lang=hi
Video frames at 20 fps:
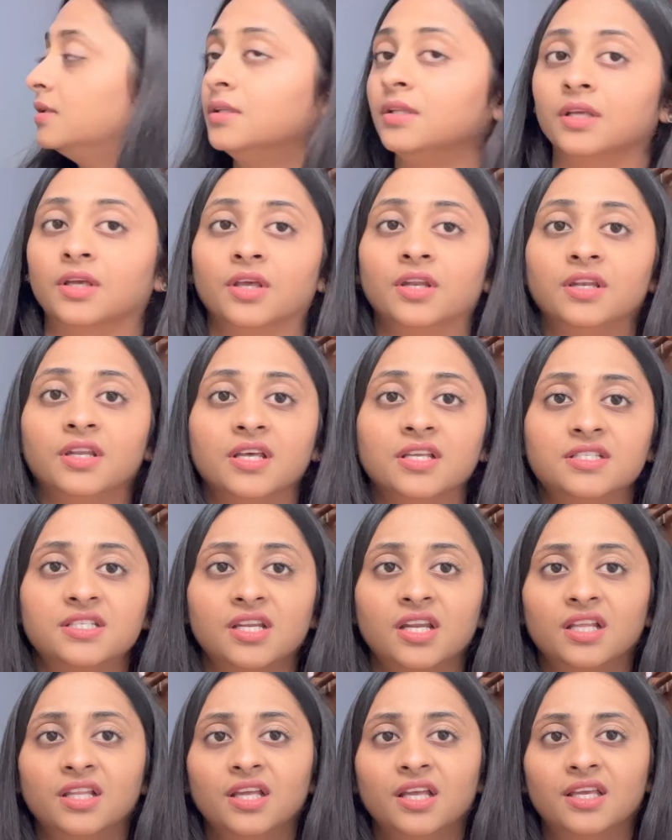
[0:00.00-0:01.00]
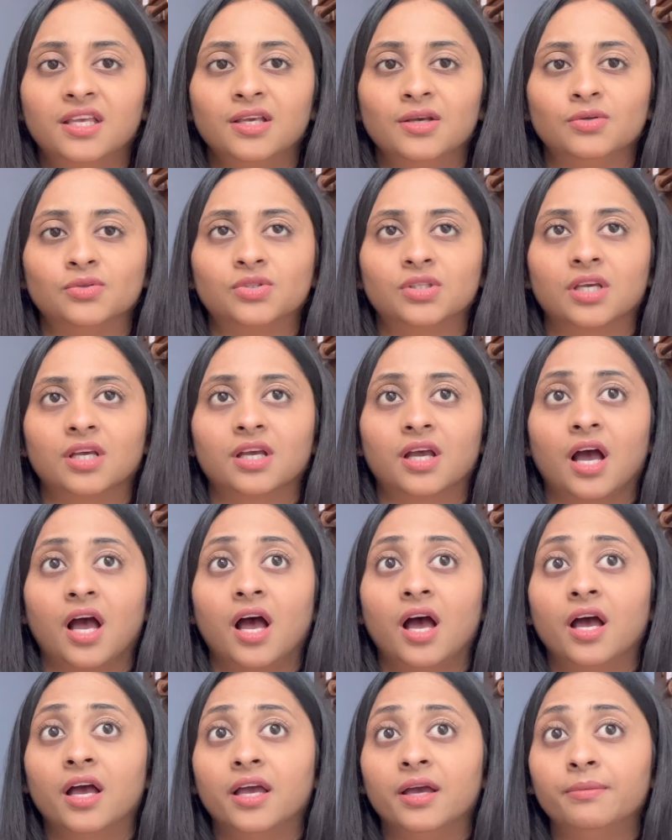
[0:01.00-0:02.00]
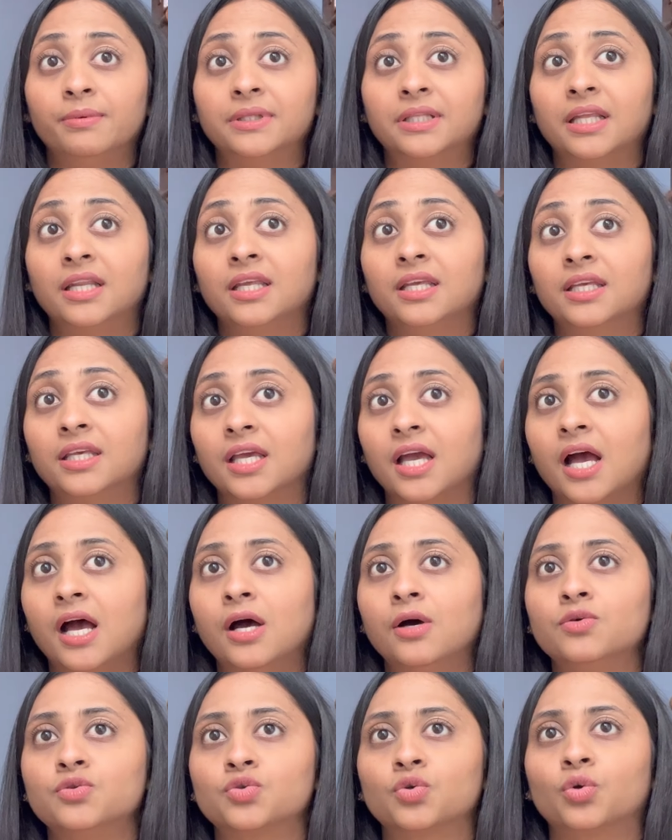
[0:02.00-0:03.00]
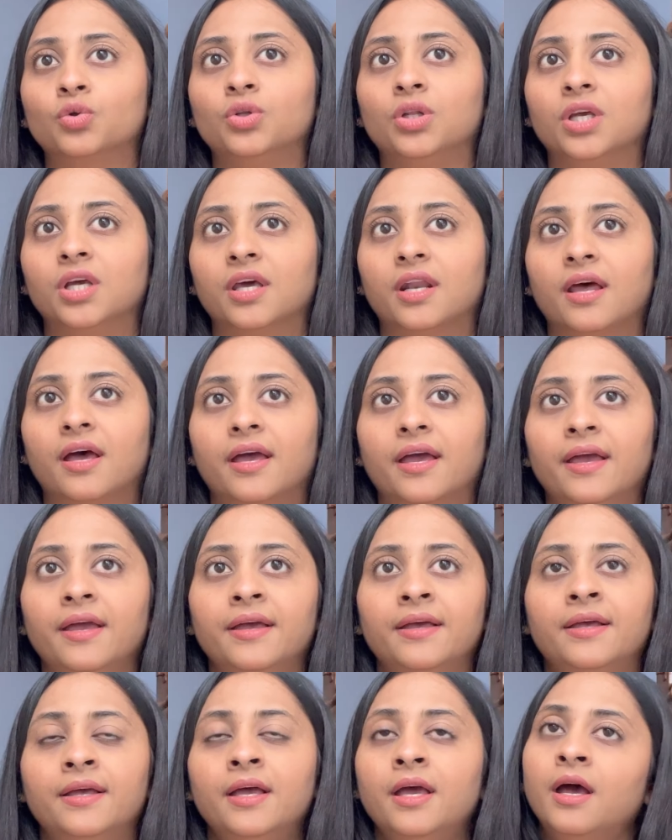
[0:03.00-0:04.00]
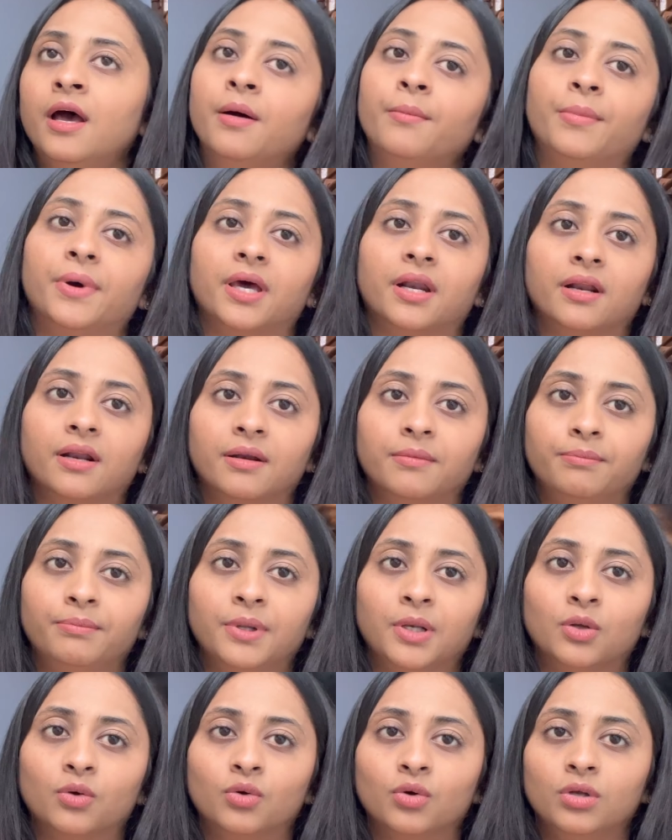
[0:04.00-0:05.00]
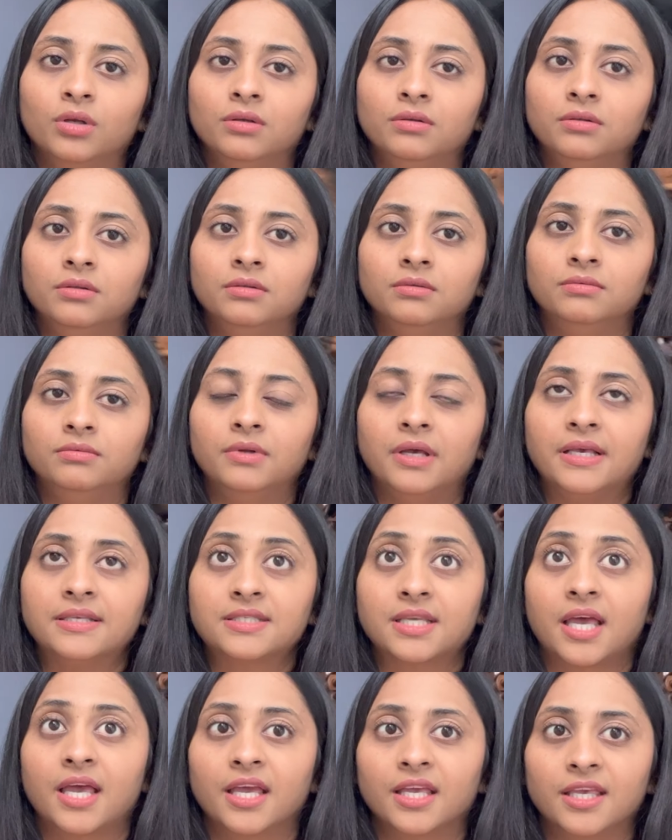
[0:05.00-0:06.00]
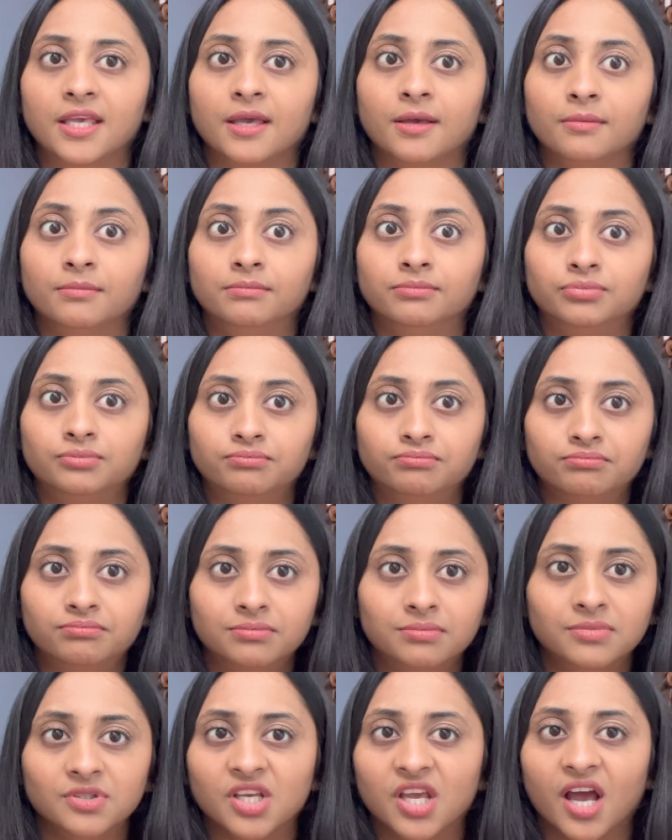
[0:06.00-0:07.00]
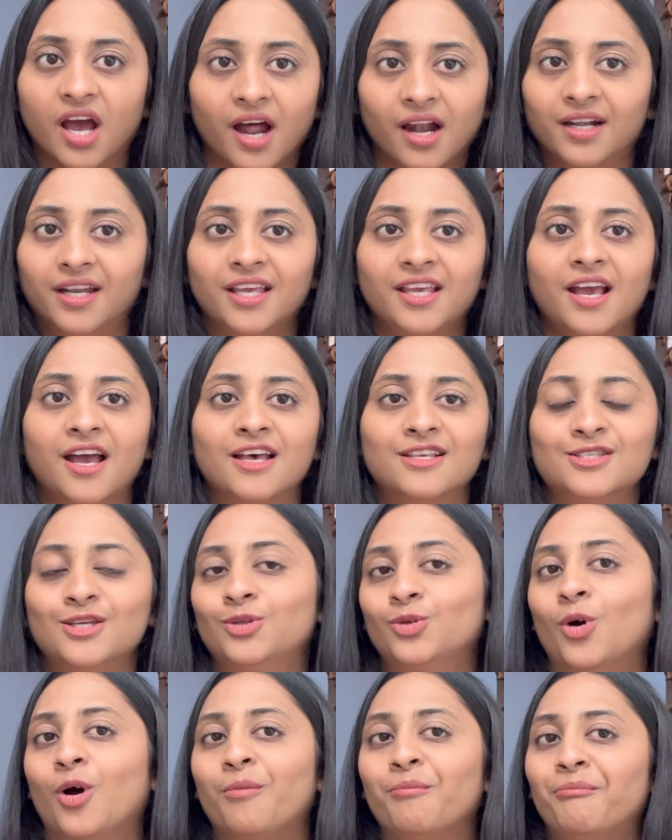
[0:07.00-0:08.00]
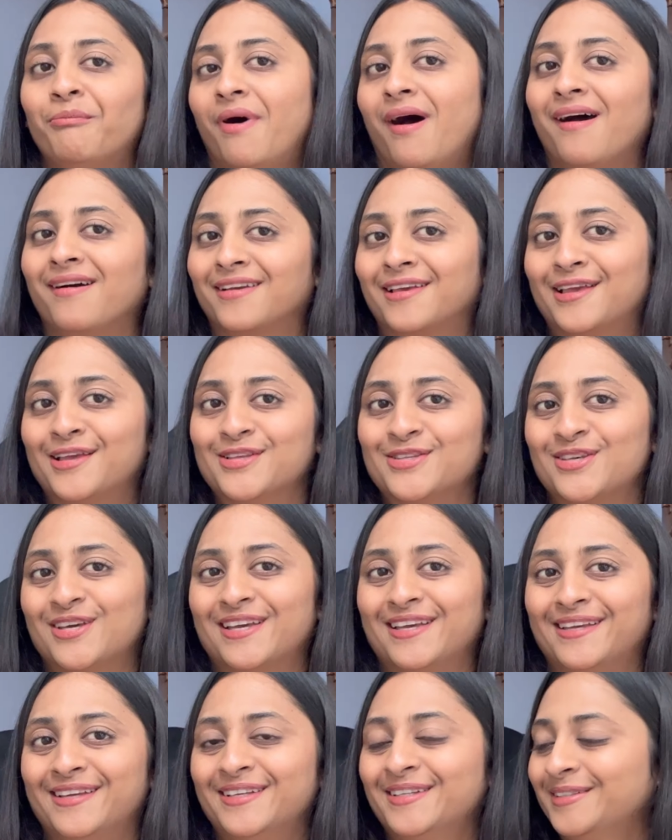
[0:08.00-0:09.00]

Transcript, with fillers: लेकिन नज़रें देखिए उसके कहाँ है पता नहीं क्या उसको दिख रहा है पर बिल्कुल ऐसा है कि ये हटे यहाँ से तो हम भाग के जाए